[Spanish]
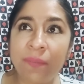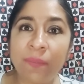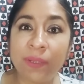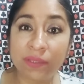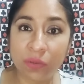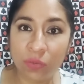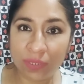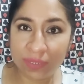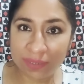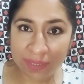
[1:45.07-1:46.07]
pues
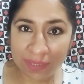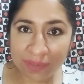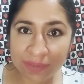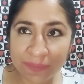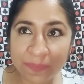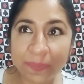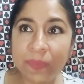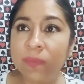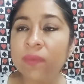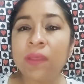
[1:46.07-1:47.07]
unisex,
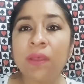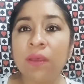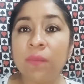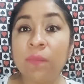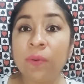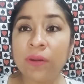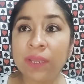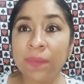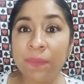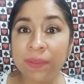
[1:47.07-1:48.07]

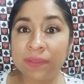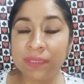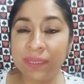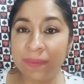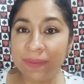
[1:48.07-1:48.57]
porque pues tiene